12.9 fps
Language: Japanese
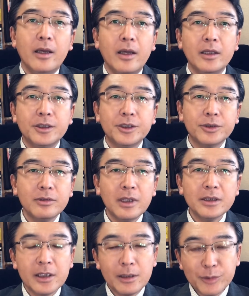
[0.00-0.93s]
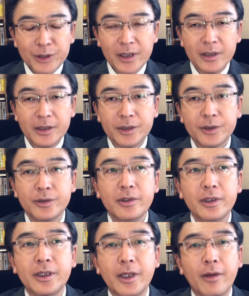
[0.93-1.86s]
市倉定さんにつ
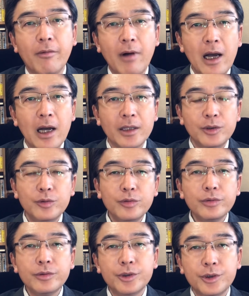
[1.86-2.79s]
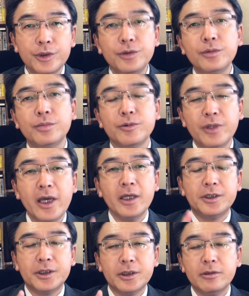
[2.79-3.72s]
いては YouTube で
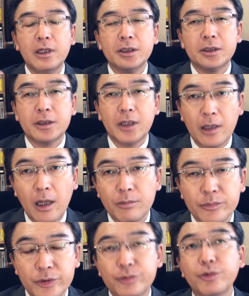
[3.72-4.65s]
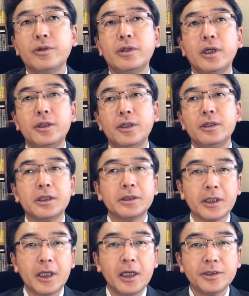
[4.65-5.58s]
市倉定と入れてです
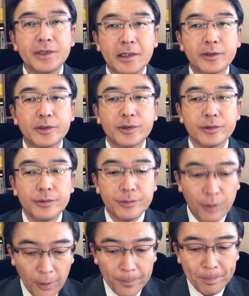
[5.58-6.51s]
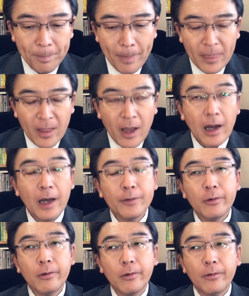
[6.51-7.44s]
ね検索すると、
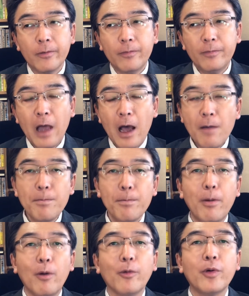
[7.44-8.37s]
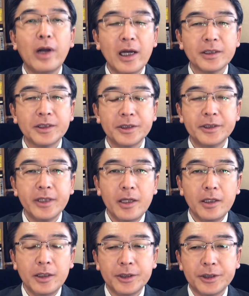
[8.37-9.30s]
何本か実
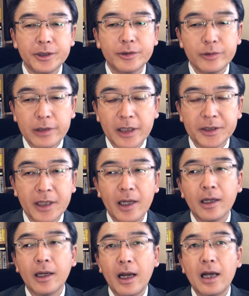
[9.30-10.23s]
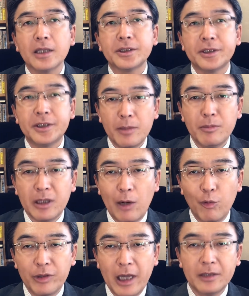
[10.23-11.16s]
際に市倉さんがセミナー
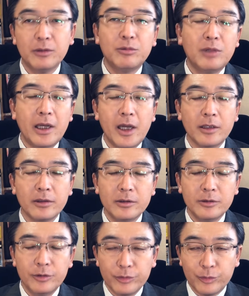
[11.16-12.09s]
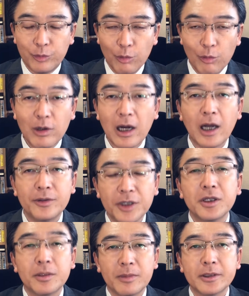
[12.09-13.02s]
をやってる動画が出
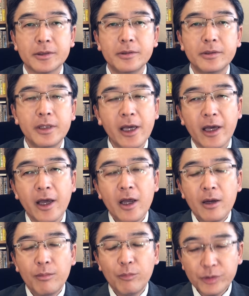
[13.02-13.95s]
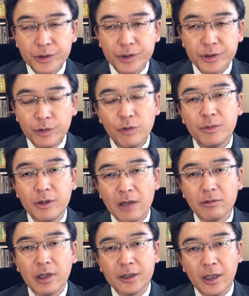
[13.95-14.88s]
てきますんで、もし興味の
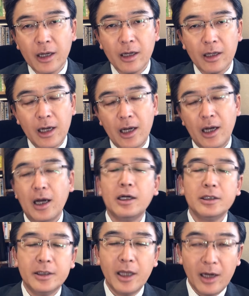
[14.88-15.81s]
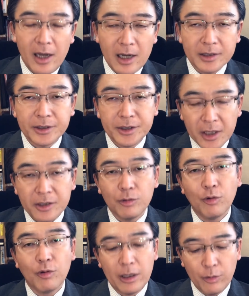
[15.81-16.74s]
ある方がたらぜひ
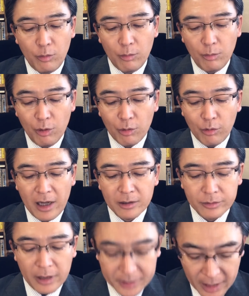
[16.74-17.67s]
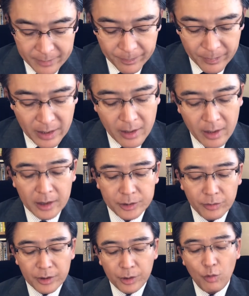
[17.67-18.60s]
動画の方もご覧ください。
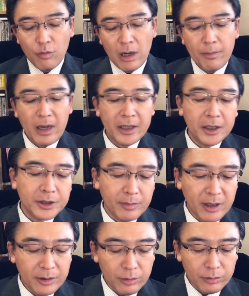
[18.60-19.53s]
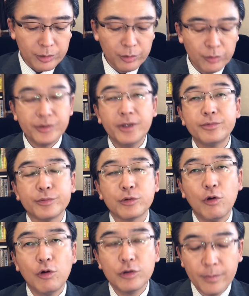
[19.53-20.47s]
それで今日はマネジメントの挑戦復
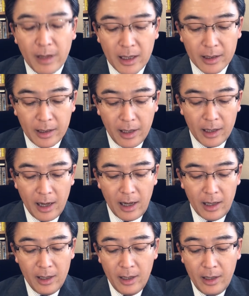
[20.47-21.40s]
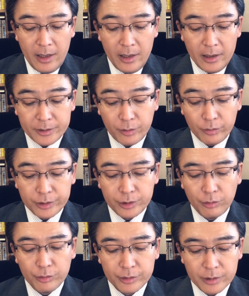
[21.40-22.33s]
刻版から少し
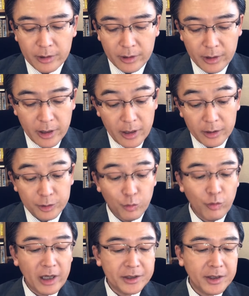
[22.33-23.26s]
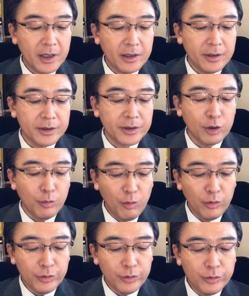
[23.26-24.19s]
紹介したいんですけど
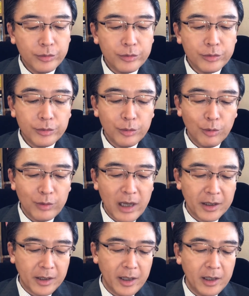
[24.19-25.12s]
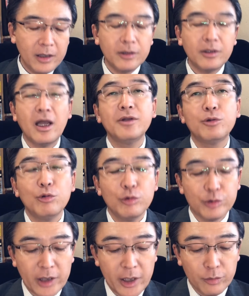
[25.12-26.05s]
も、有能な経営担
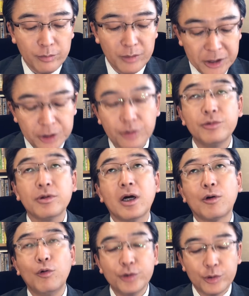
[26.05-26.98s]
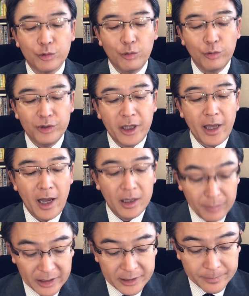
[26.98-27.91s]
当者への道というのが5章にあ
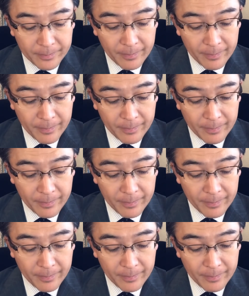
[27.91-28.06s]
ります。